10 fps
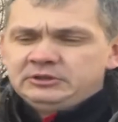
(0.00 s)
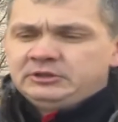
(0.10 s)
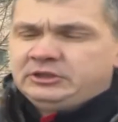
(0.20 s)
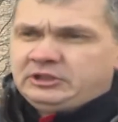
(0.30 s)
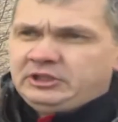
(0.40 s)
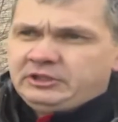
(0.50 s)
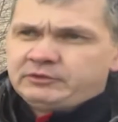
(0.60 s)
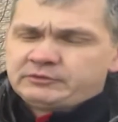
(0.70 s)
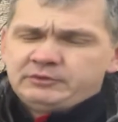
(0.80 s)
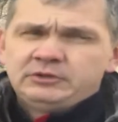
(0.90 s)
если есть
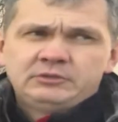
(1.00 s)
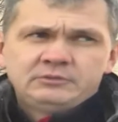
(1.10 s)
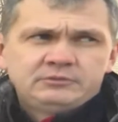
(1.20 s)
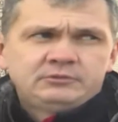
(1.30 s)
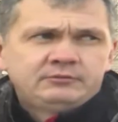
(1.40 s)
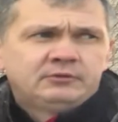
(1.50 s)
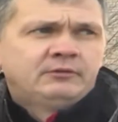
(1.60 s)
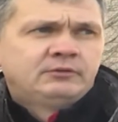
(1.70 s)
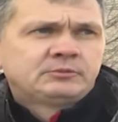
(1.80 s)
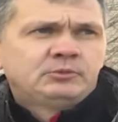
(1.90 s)

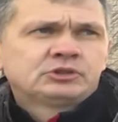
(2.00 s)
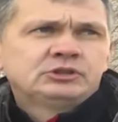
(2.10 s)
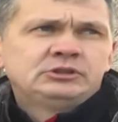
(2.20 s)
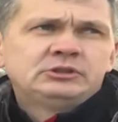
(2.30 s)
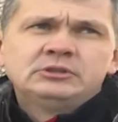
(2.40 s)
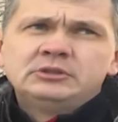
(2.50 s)
возможность.